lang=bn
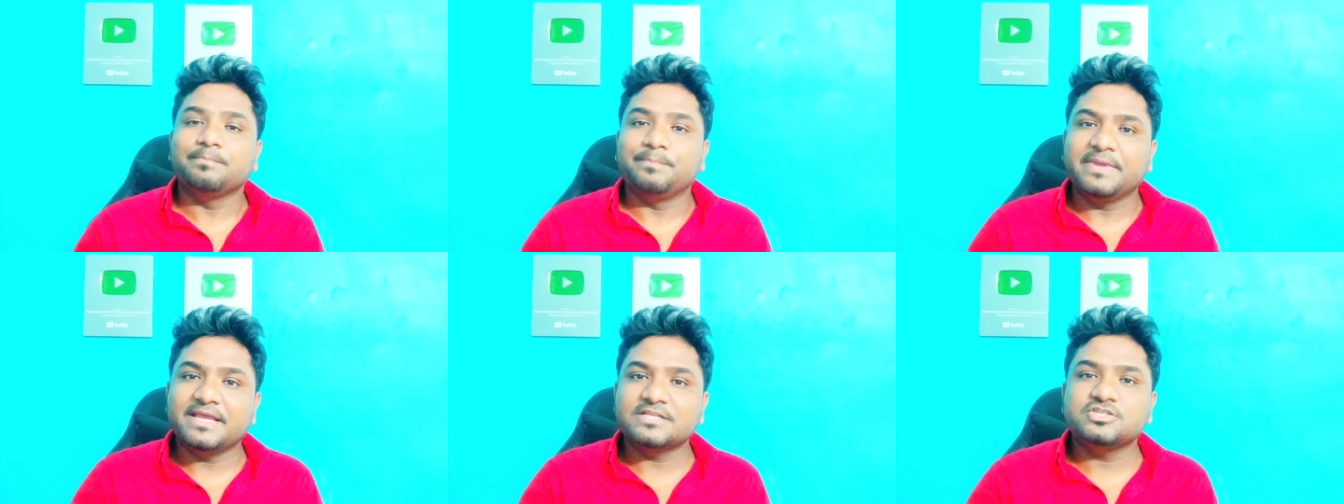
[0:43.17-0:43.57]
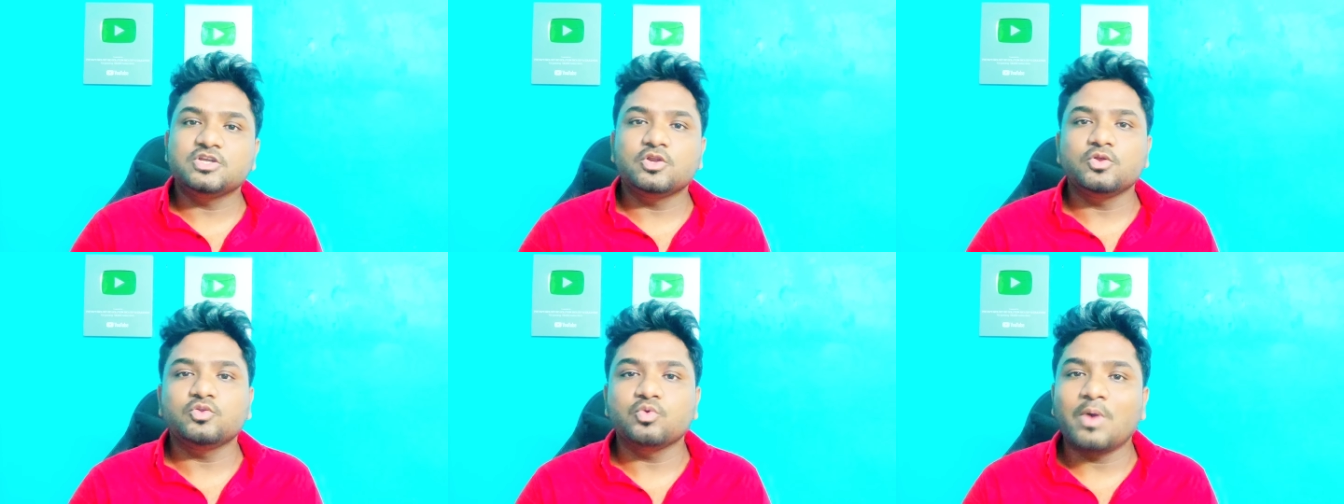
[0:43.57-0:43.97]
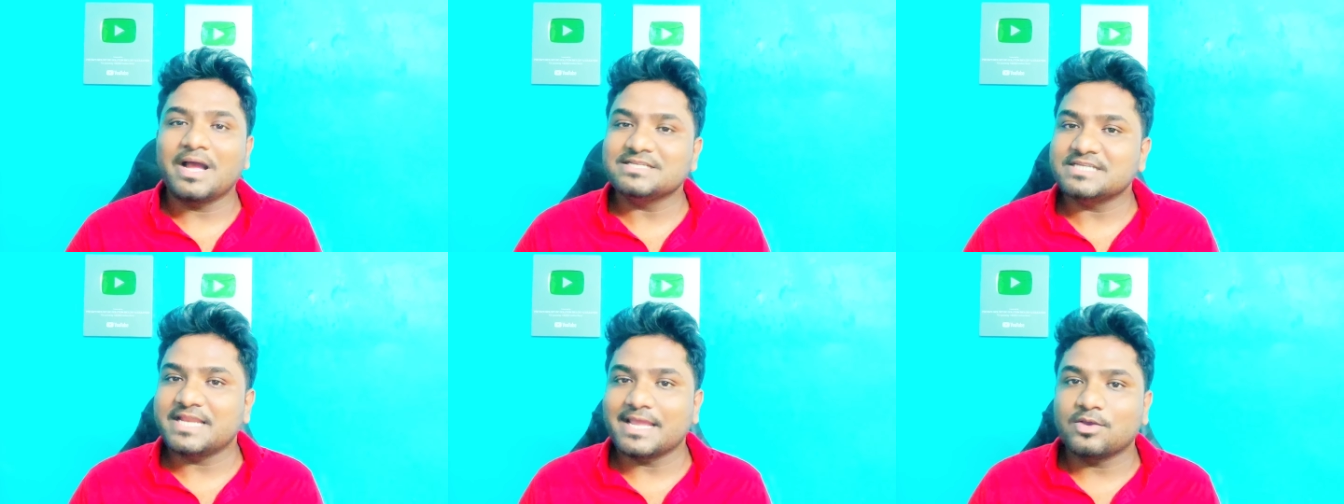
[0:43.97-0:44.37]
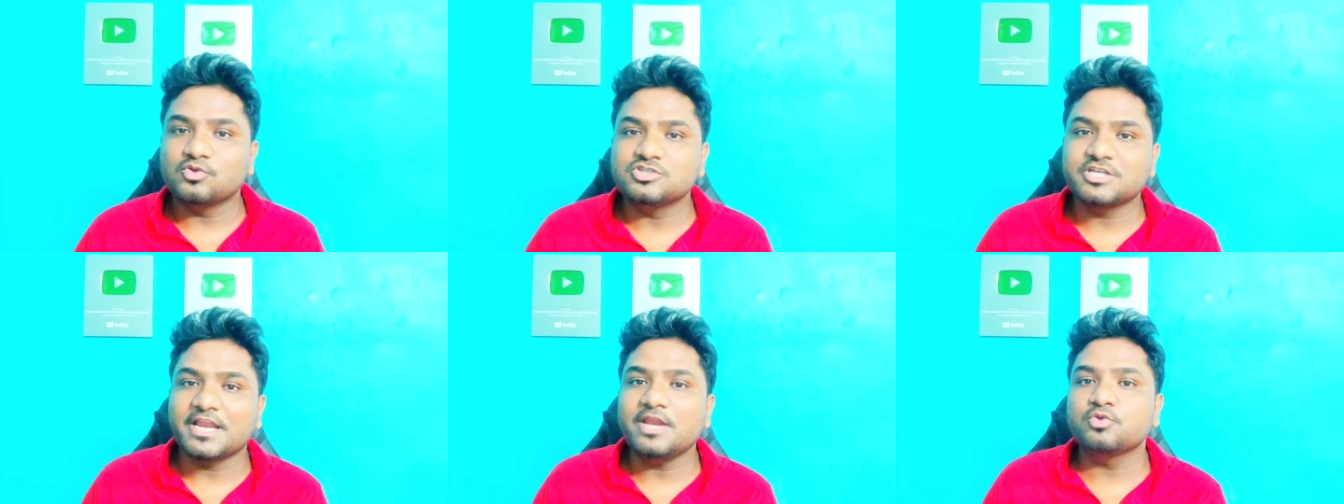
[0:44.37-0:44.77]
পেয়েছিল দু হাজার
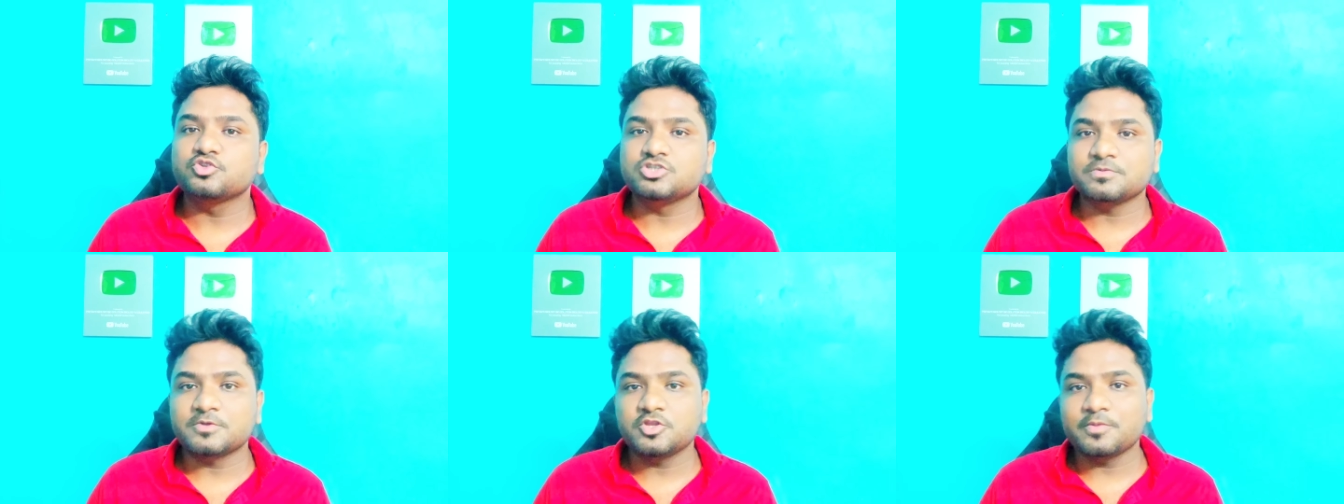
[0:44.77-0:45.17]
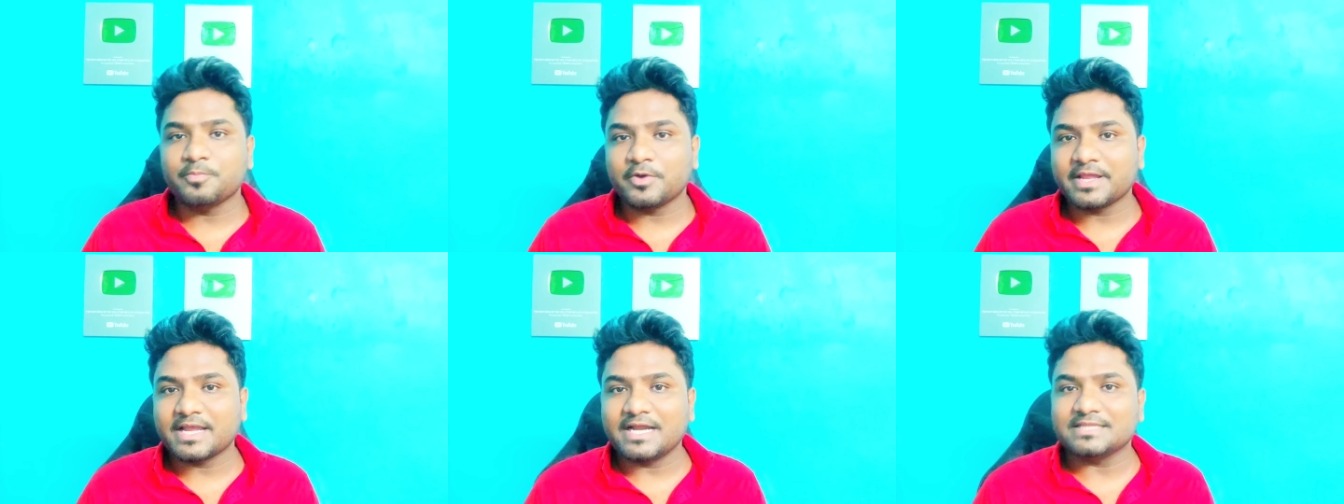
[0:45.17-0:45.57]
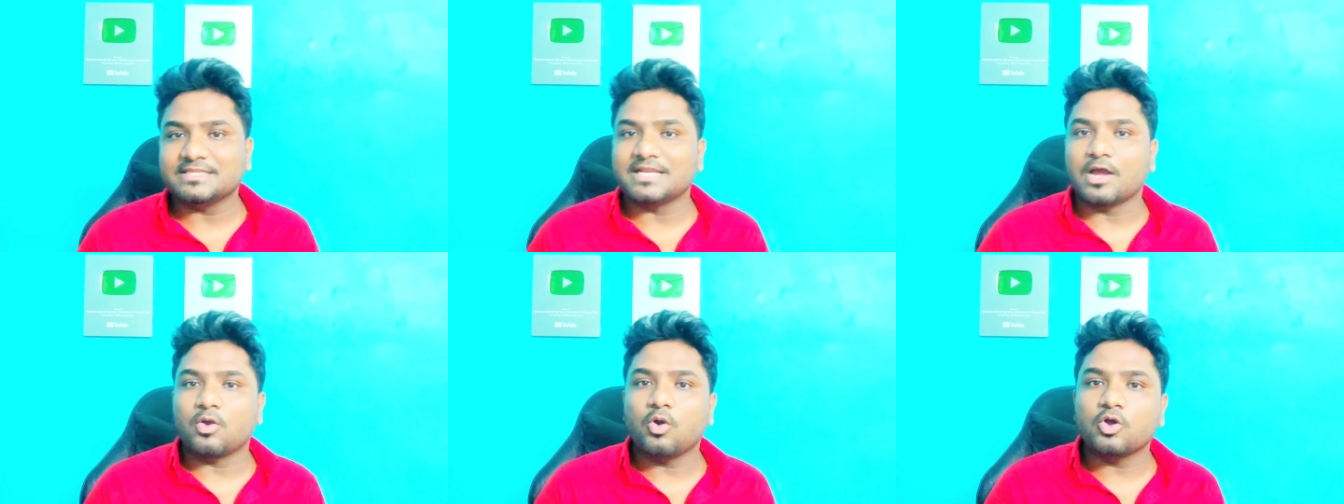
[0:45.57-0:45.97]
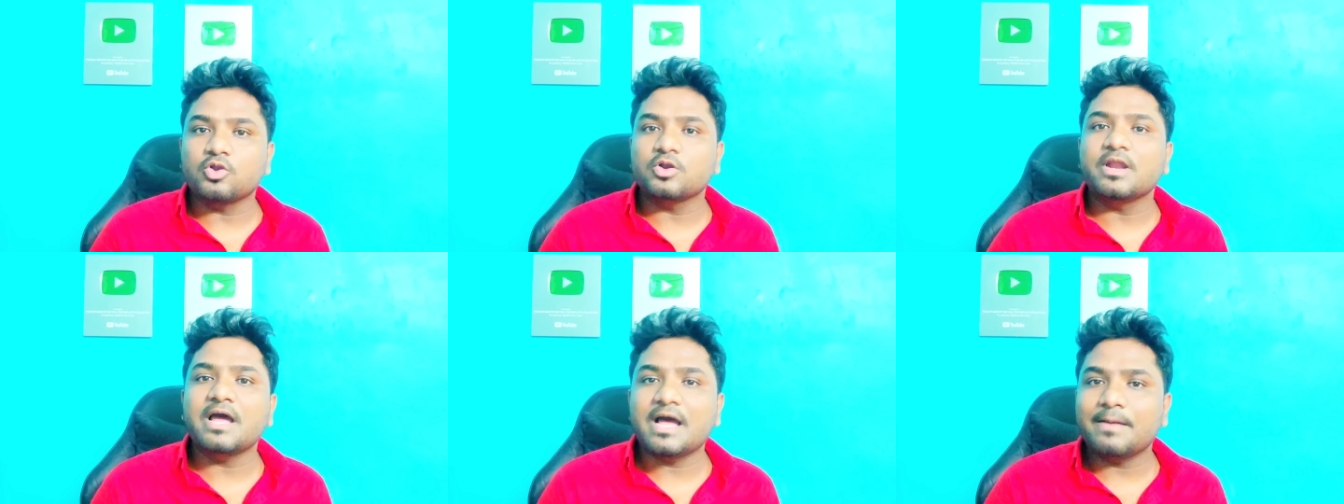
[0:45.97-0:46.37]
একুশ সালের উচ্চ মাধ্যমিক পরীক্ষার্থীরা
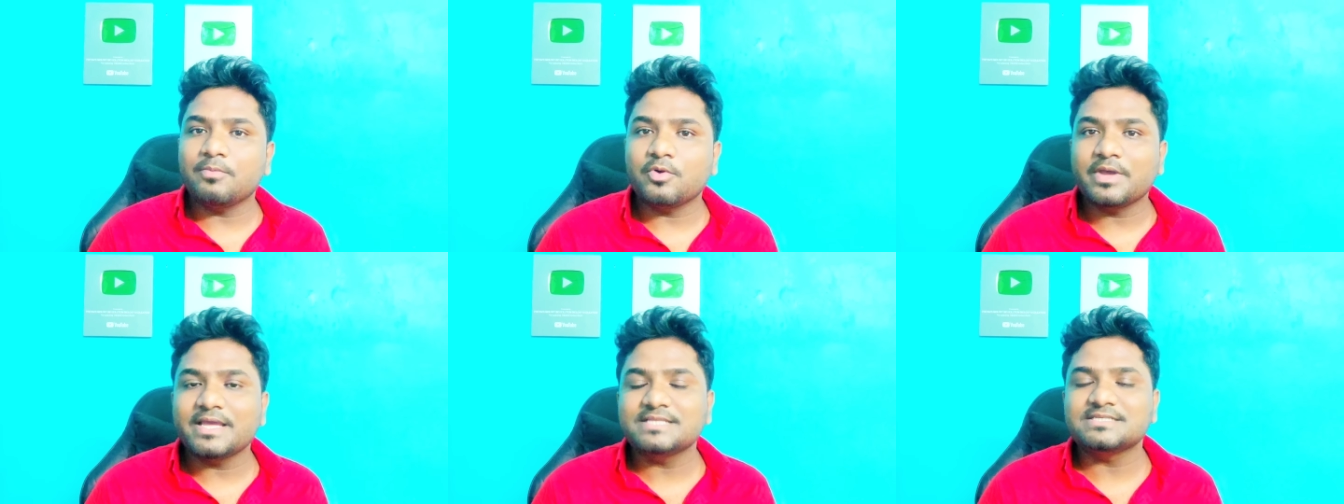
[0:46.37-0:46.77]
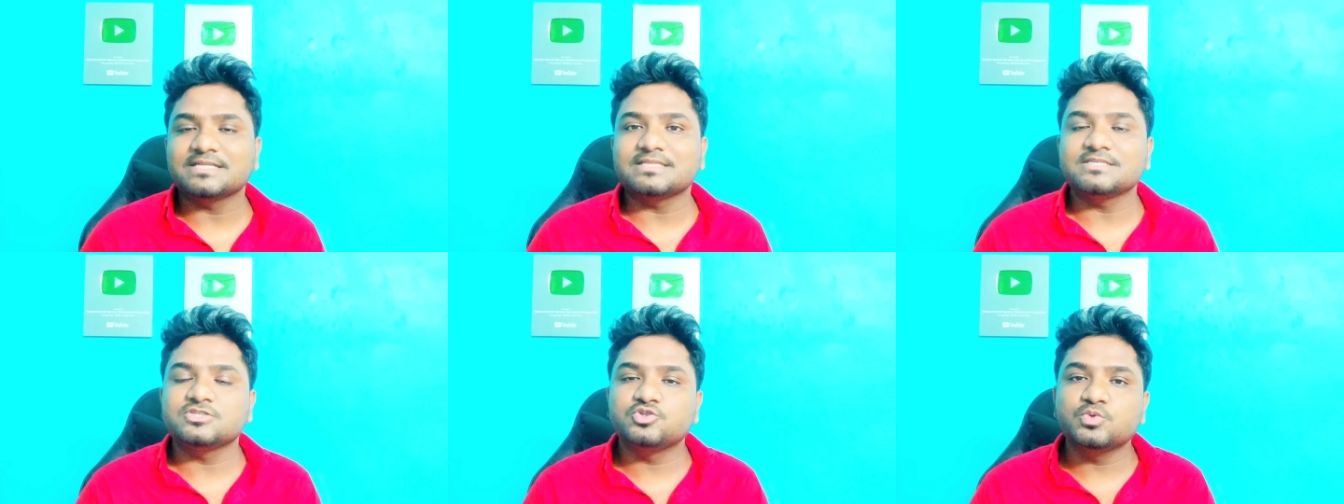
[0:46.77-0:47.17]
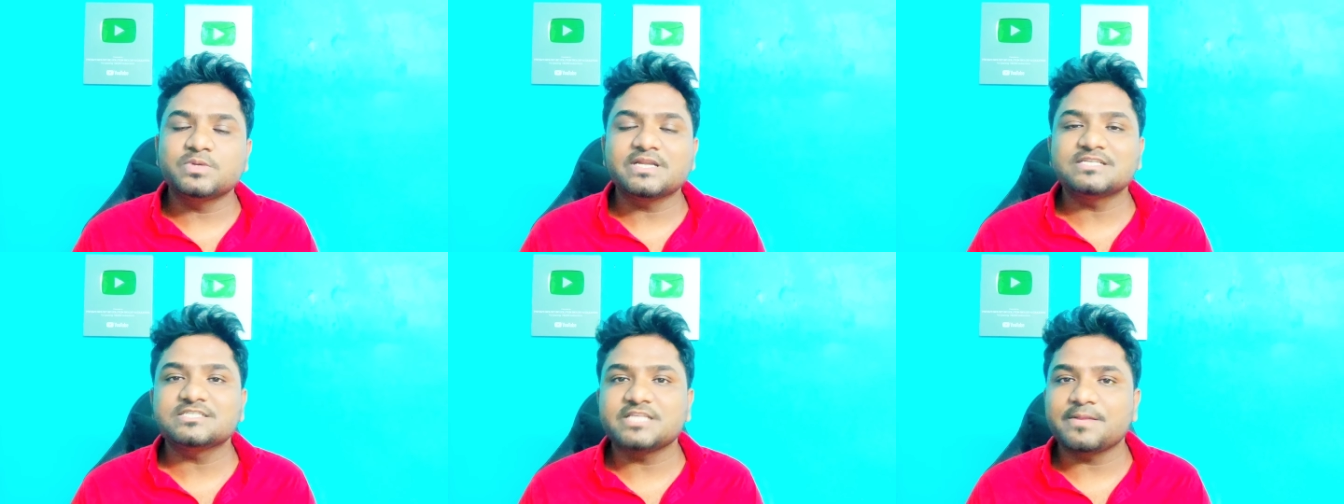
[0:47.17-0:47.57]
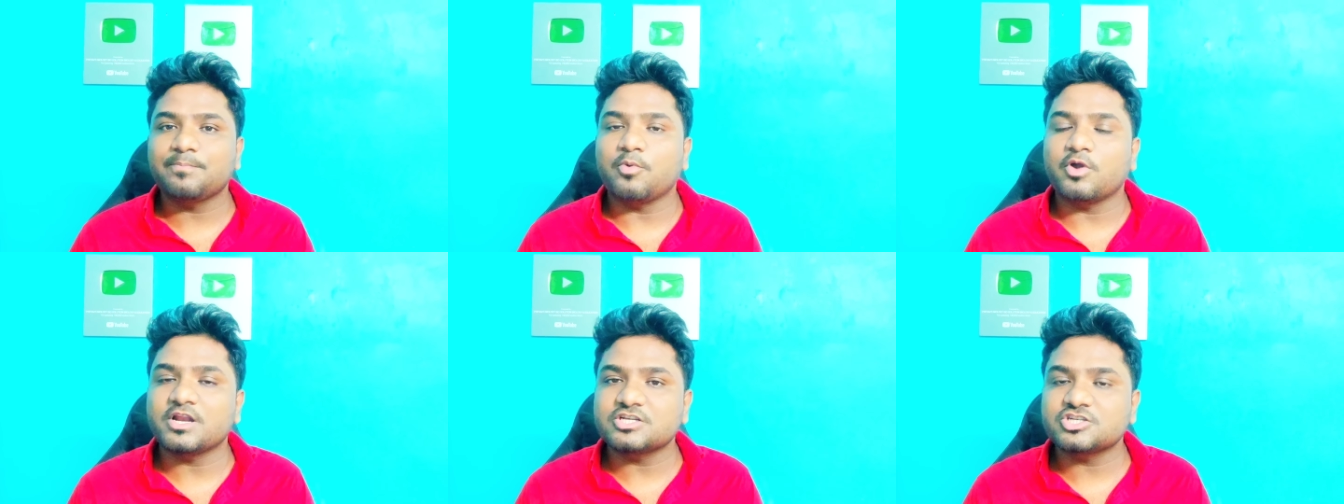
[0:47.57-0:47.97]
করোনার আবহে যাতে স্টুডেন্টসদের
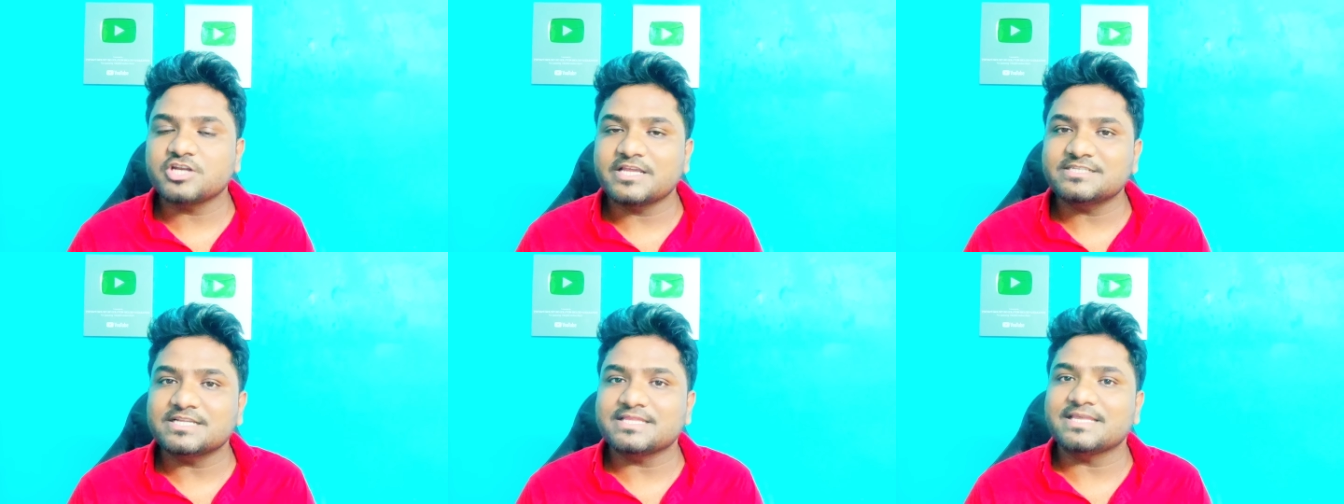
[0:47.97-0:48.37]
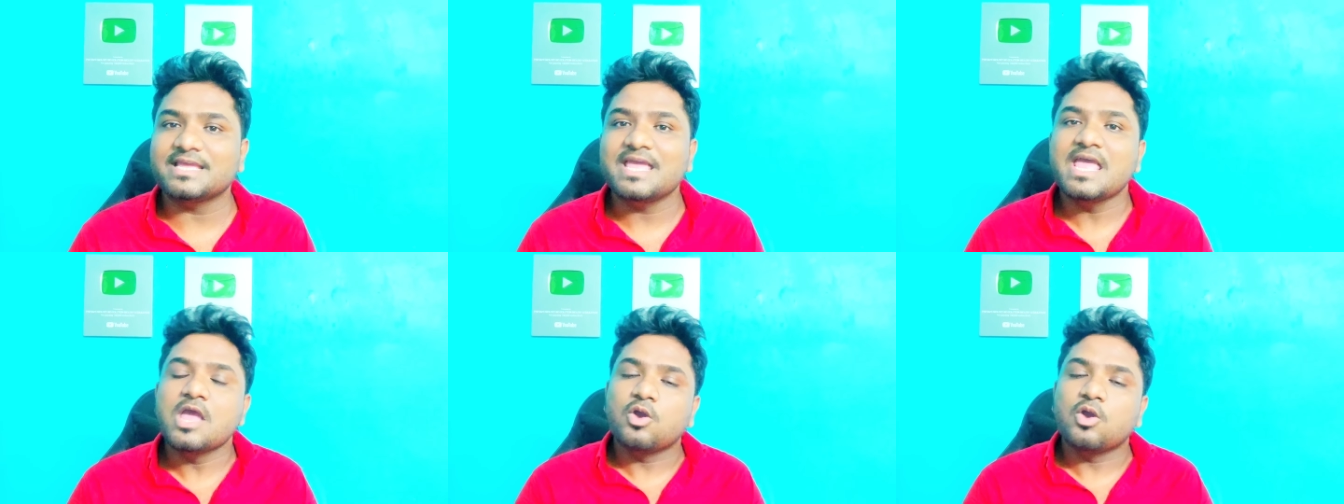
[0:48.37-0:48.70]
পড়াশোনায় যাতে